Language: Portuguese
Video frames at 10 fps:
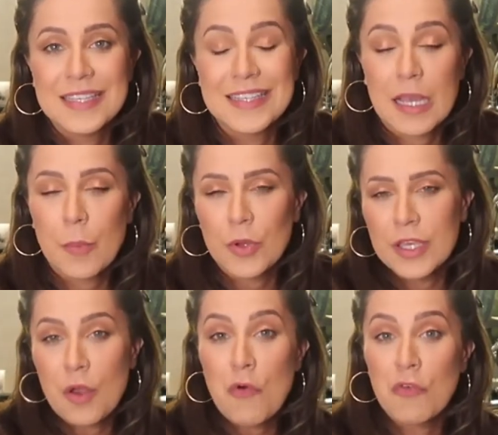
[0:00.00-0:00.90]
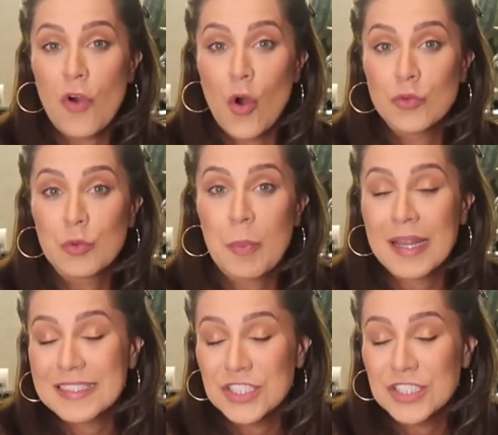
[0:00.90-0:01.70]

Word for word: e daqui a pouquinho eu volto para